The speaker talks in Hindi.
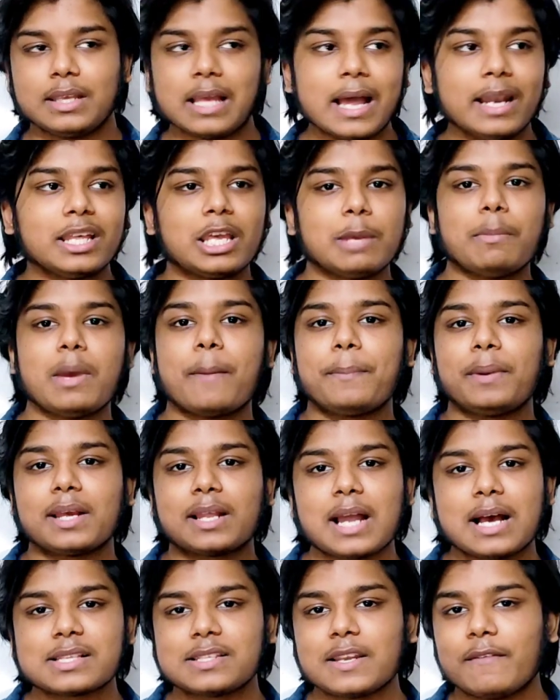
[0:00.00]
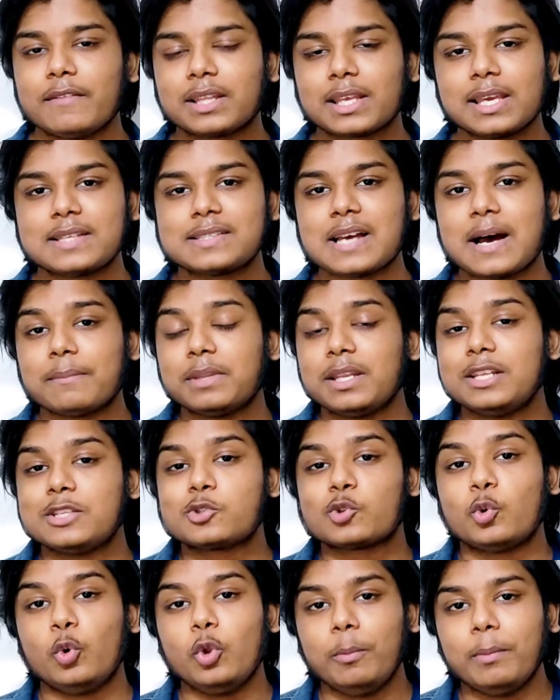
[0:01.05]
यानी कि मैं अपने क्लास इलेवंथ की एग्जाम देने
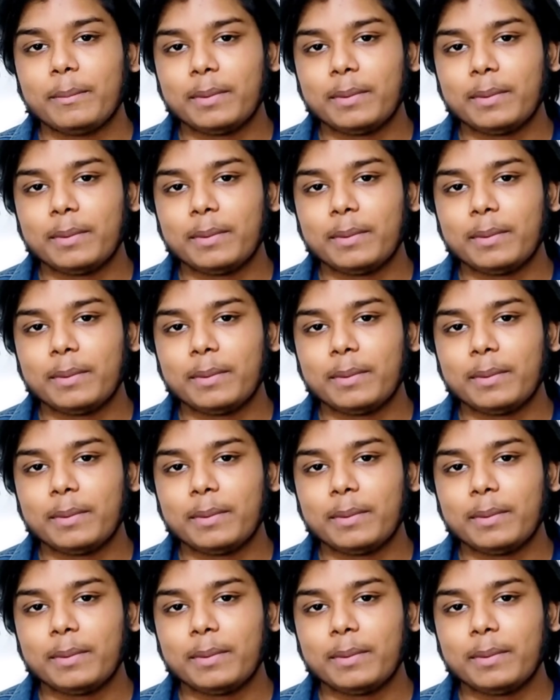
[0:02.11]
स्कूल